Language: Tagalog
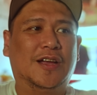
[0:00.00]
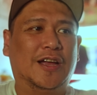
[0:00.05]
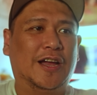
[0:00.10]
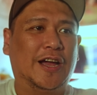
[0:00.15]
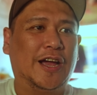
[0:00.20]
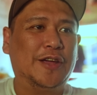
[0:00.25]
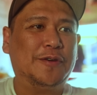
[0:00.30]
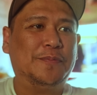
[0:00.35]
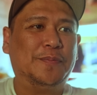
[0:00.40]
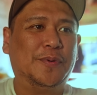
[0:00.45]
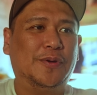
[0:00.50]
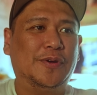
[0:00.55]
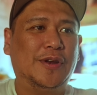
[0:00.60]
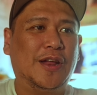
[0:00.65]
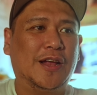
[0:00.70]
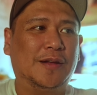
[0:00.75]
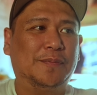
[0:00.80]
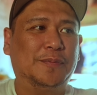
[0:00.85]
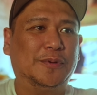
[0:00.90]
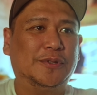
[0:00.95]
Ngayon po,
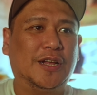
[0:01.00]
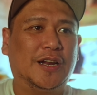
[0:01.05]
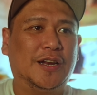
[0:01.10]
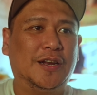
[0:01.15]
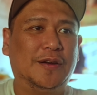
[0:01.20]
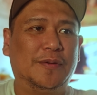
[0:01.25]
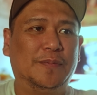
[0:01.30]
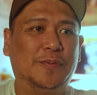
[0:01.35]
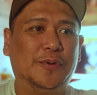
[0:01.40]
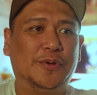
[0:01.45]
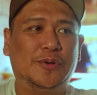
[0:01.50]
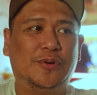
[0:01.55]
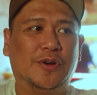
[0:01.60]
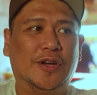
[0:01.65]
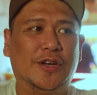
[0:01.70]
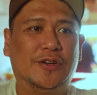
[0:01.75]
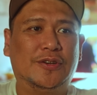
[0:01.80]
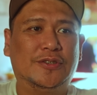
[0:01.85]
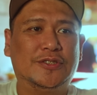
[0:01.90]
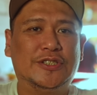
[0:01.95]
nagpunta rin po yung
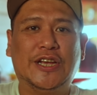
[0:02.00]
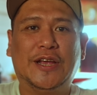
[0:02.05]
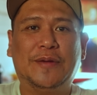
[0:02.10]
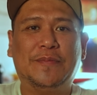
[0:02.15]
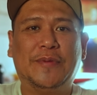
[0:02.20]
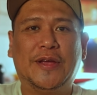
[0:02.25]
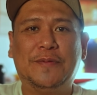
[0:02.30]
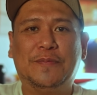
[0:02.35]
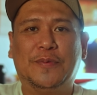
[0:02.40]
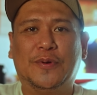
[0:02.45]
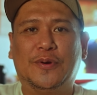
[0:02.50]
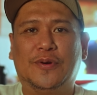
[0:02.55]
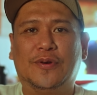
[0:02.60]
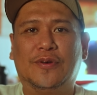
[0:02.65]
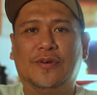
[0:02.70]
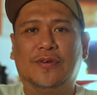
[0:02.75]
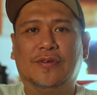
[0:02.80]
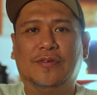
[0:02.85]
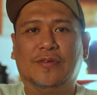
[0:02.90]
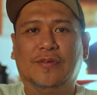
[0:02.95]
ano, GMA po.
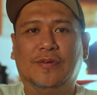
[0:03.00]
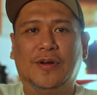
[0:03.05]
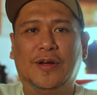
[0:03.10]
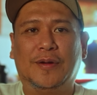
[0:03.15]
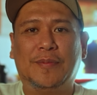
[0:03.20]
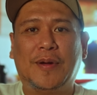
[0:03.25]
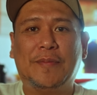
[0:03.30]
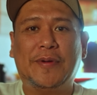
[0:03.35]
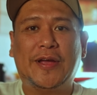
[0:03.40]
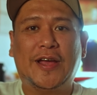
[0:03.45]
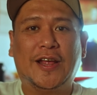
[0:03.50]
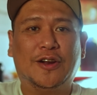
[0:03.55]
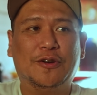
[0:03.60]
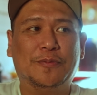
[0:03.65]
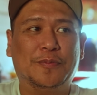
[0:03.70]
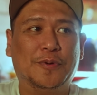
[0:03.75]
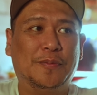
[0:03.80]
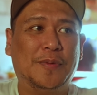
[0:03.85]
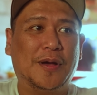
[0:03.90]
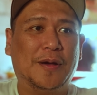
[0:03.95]
Mamaya raw
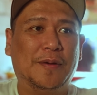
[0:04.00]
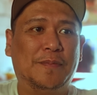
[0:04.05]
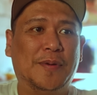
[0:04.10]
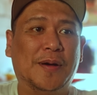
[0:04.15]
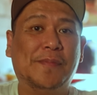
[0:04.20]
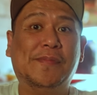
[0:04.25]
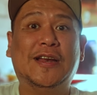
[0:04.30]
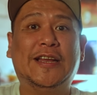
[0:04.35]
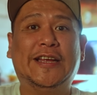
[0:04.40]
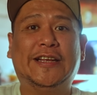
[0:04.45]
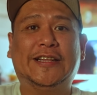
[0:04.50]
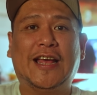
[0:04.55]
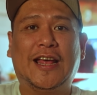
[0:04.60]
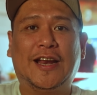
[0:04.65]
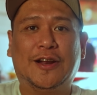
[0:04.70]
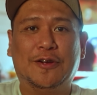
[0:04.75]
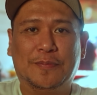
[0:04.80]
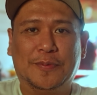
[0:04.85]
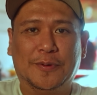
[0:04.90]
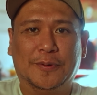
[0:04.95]
po, mababalita
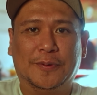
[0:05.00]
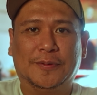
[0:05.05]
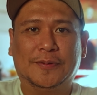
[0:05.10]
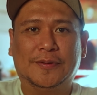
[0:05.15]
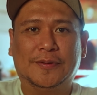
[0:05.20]
raw po.